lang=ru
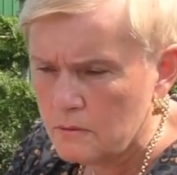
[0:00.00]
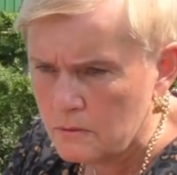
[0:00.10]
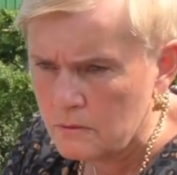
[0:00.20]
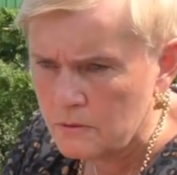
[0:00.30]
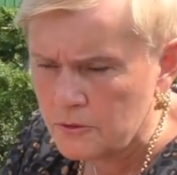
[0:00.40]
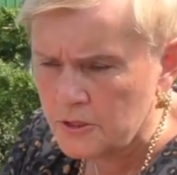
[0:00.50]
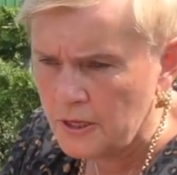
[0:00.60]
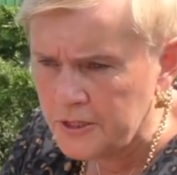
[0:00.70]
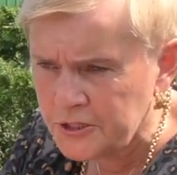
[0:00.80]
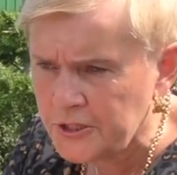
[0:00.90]
Э,
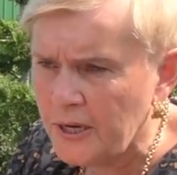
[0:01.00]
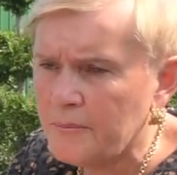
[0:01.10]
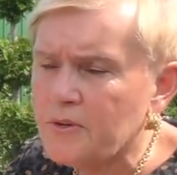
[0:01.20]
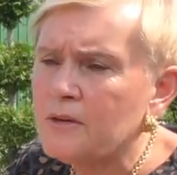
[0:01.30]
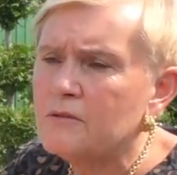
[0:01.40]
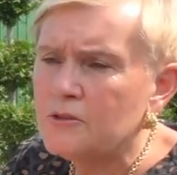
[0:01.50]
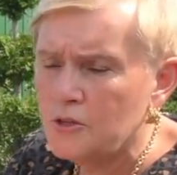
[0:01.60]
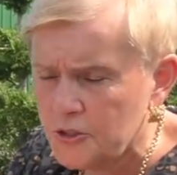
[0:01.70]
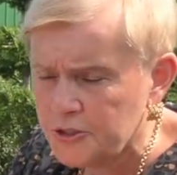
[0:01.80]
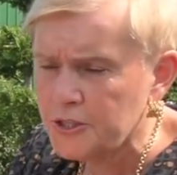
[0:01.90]
листами
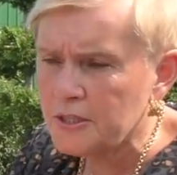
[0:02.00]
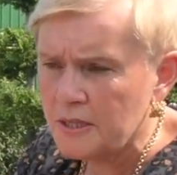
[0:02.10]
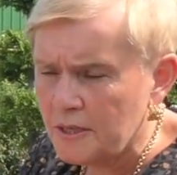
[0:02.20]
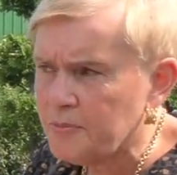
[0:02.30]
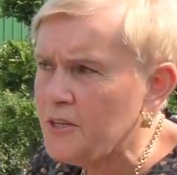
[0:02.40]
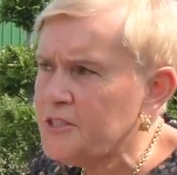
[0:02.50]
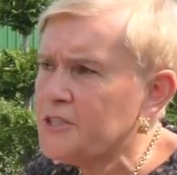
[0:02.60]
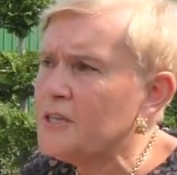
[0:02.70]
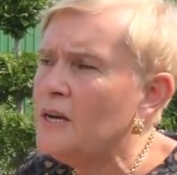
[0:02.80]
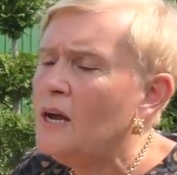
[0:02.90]
и стекла, и
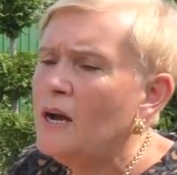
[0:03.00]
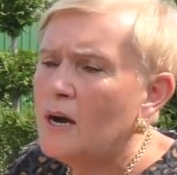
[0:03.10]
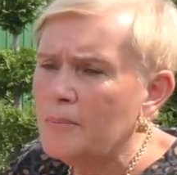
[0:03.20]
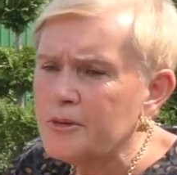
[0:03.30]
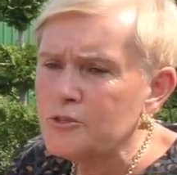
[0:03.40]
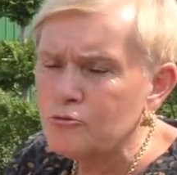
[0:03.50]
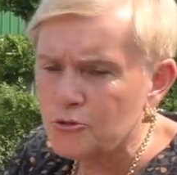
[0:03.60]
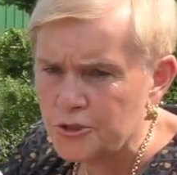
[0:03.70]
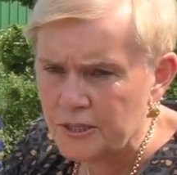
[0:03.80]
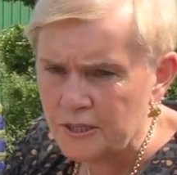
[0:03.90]
пластика
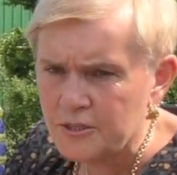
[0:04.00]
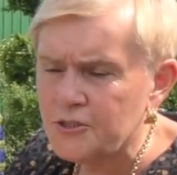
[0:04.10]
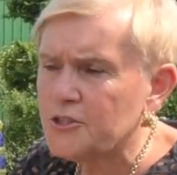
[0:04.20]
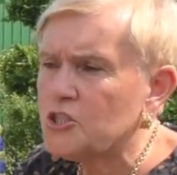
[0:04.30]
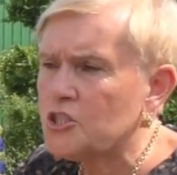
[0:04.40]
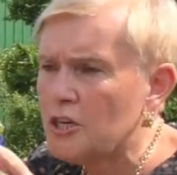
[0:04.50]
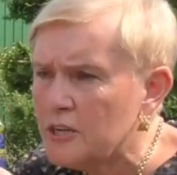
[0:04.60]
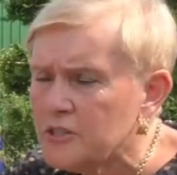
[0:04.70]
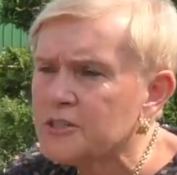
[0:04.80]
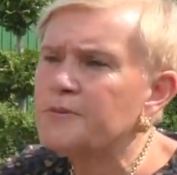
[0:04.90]
образуются какие-то
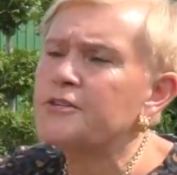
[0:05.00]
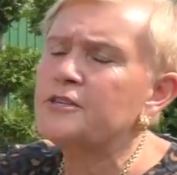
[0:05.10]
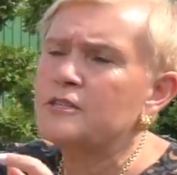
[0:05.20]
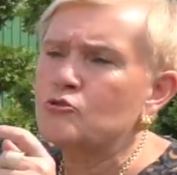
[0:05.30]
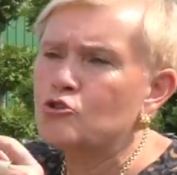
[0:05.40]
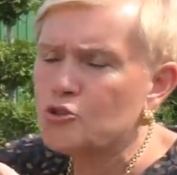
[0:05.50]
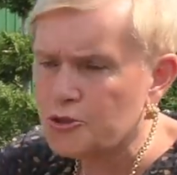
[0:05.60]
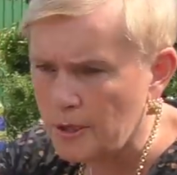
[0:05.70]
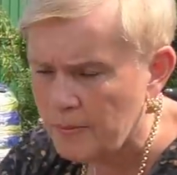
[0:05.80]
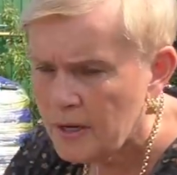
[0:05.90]
щели, несмотря на то, что
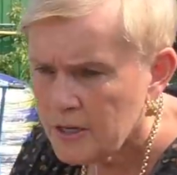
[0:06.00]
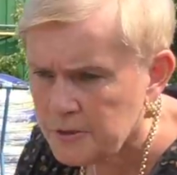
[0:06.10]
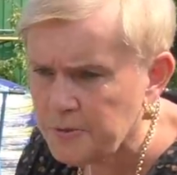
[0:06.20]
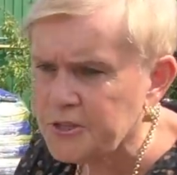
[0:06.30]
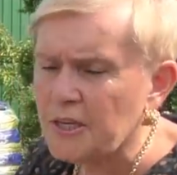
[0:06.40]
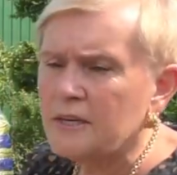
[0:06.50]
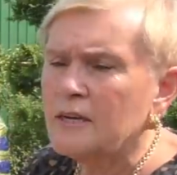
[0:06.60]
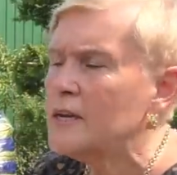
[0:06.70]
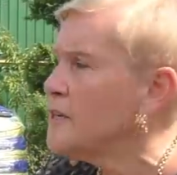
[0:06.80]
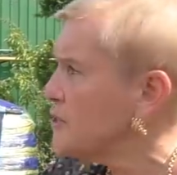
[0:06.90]
там
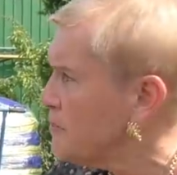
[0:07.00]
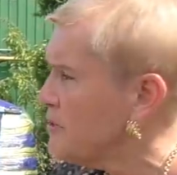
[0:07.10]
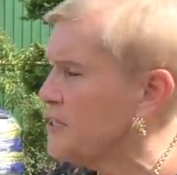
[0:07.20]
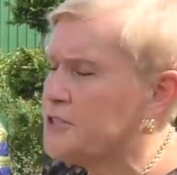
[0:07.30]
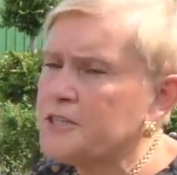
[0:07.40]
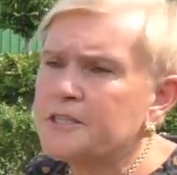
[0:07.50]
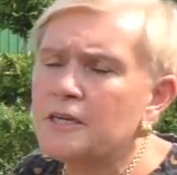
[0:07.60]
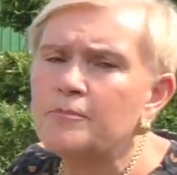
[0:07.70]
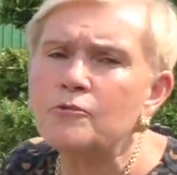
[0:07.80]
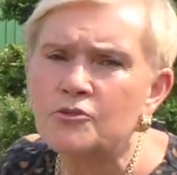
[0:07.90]
специальные ленты, пластик
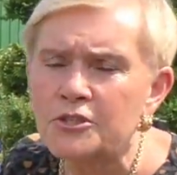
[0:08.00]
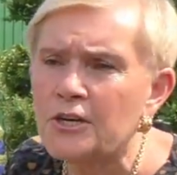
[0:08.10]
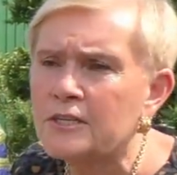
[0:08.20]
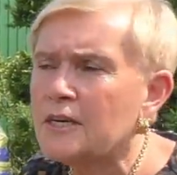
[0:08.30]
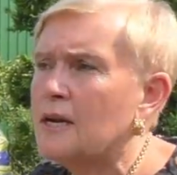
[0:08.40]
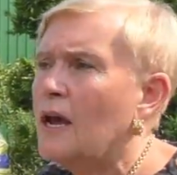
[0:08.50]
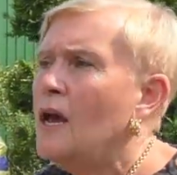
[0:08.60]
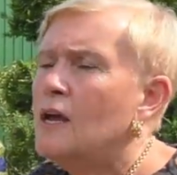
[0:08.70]
скреплен и так далее.